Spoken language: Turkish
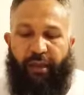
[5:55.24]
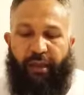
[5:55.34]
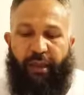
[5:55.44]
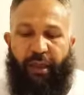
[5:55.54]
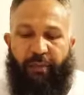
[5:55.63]

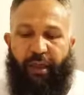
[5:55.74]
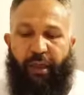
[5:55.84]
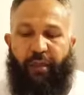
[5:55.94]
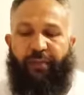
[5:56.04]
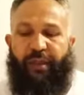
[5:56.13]
li ebi
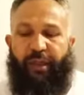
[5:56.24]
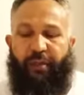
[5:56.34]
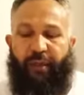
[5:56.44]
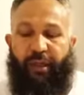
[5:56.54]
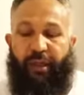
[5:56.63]

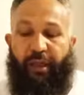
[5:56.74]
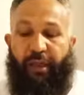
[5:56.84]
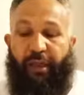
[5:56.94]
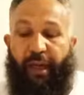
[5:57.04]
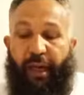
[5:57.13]
Abdurrahman
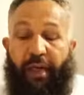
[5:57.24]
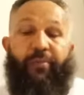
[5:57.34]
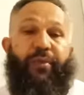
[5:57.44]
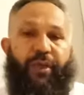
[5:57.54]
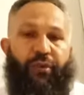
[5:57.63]
la
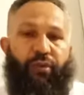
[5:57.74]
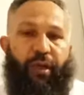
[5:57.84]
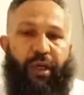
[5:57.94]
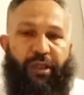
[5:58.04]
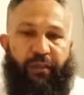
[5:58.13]
amri diyor
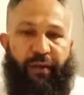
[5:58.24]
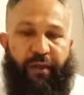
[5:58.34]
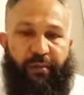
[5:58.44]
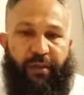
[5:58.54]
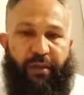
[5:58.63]
Ayşe
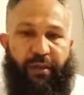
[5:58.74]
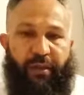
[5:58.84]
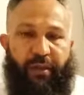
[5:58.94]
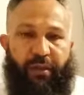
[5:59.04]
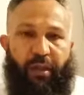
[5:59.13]
validemiz.
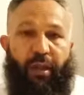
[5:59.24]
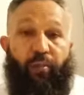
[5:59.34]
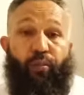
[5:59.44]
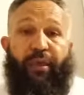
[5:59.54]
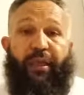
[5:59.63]

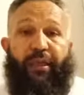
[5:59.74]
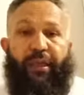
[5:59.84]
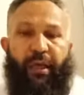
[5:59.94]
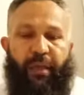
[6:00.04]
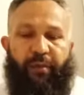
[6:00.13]

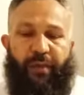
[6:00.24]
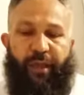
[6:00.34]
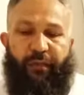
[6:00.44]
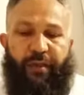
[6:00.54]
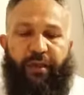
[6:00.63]
Buradaki la amri
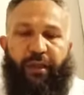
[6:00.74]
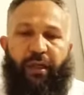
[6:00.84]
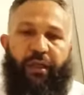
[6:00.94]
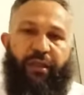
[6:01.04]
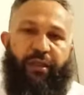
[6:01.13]
lafzı
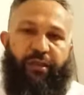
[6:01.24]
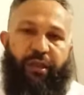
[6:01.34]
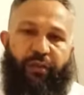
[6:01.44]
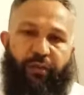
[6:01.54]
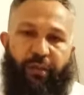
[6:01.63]

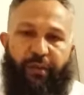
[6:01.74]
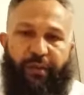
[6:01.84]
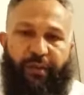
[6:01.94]
arkadaşlar e,